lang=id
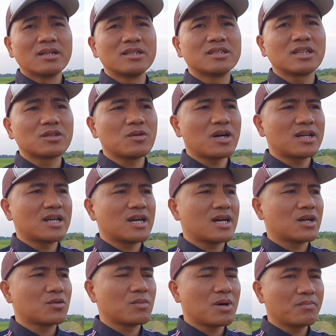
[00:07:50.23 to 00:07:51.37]
di situ ada
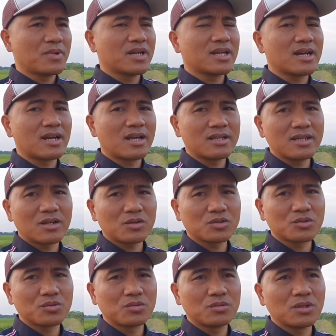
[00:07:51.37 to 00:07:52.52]
rumah peninggalannya
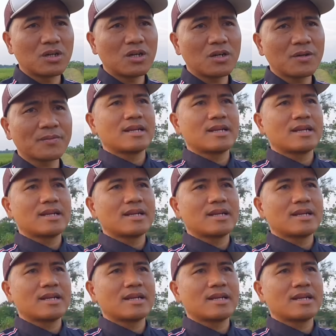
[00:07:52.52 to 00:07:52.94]
Rasulullah